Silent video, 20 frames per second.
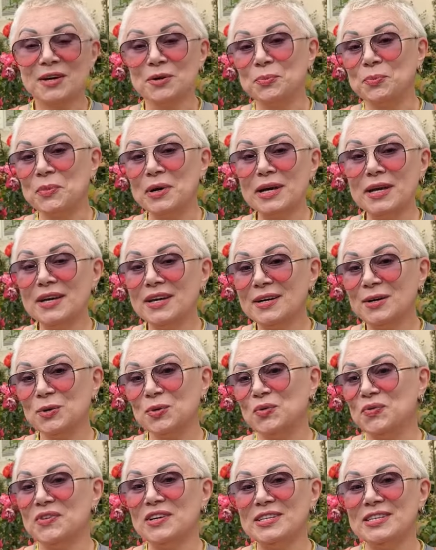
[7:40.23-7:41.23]
мы
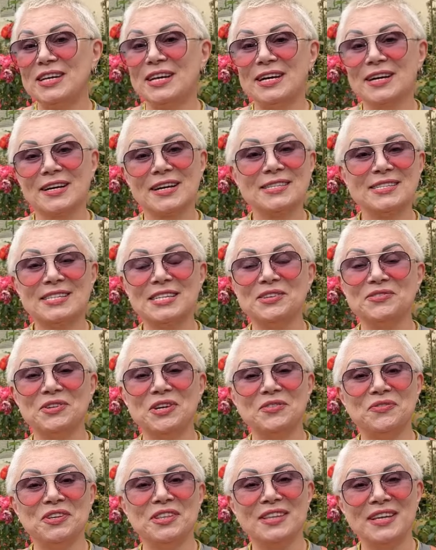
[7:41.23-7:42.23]
увидели
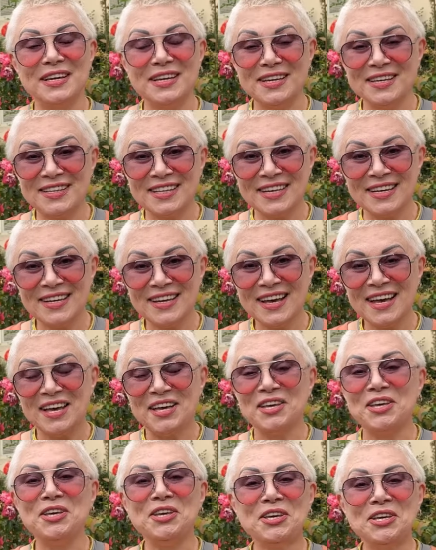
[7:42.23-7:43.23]
красивые витрины
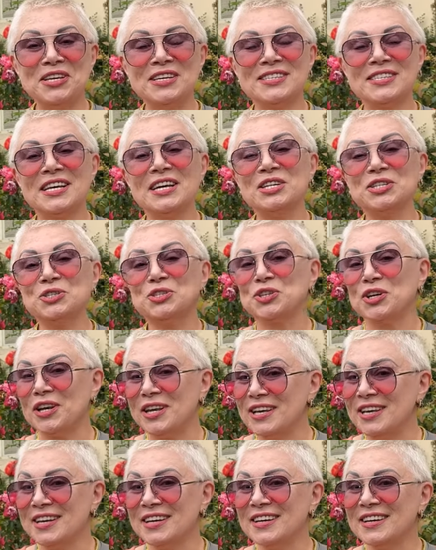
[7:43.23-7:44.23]
и
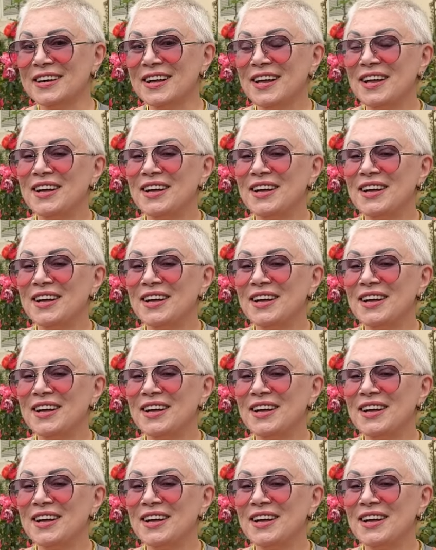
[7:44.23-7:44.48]
зашли.